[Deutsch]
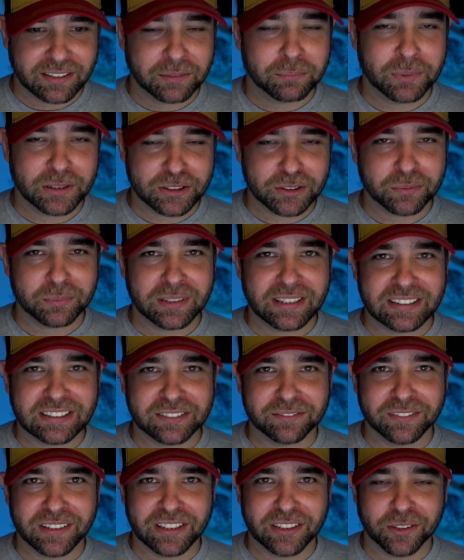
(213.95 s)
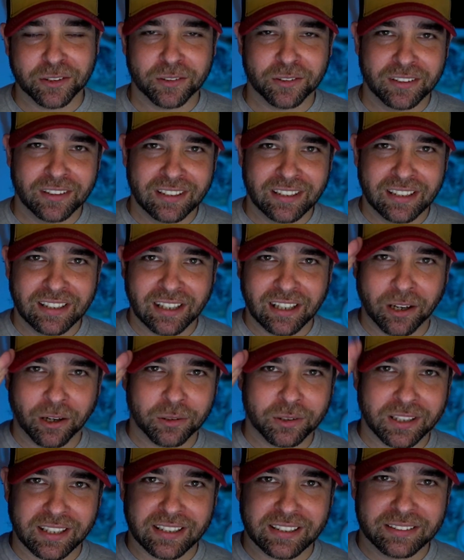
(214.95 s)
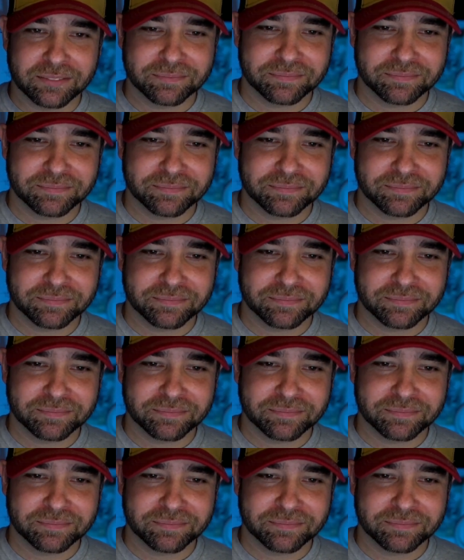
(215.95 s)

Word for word: Bis zum nächsten Video. Haut rein.